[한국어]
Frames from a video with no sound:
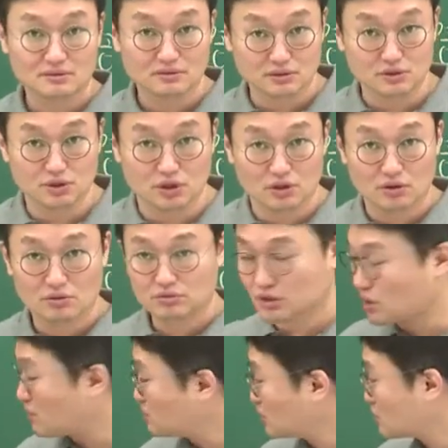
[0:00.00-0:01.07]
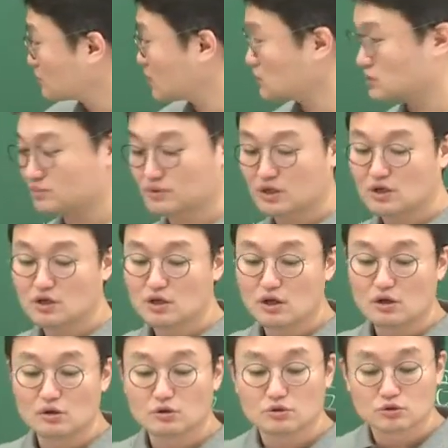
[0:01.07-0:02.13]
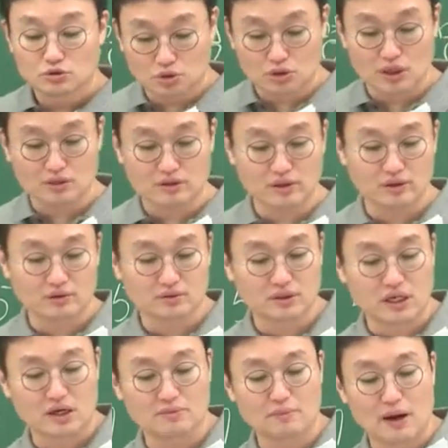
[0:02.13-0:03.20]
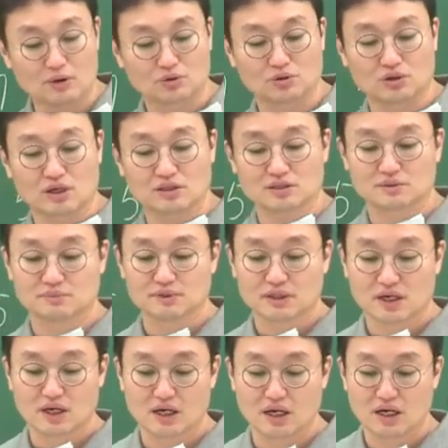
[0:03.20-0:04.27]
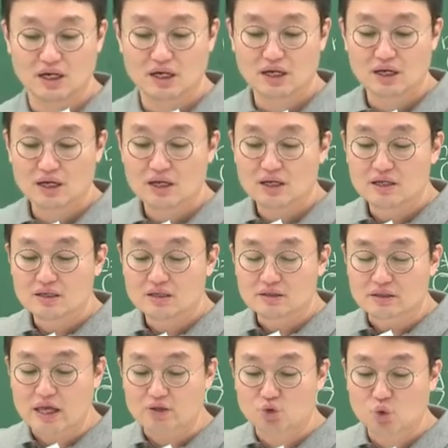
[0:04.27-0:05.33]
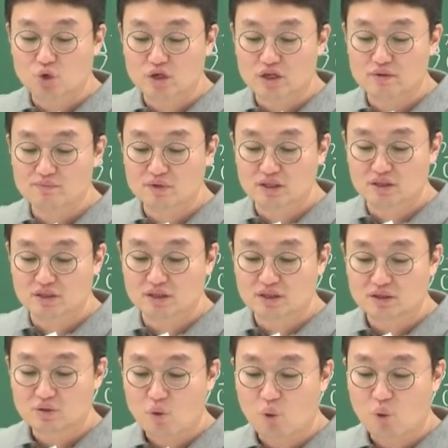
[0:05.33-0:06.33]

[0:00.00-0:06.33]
그쵸? 책감기 뚝 땄습니다. 들어갈게요. 그냥 바로 들어가겠습니다. 대통령 임기를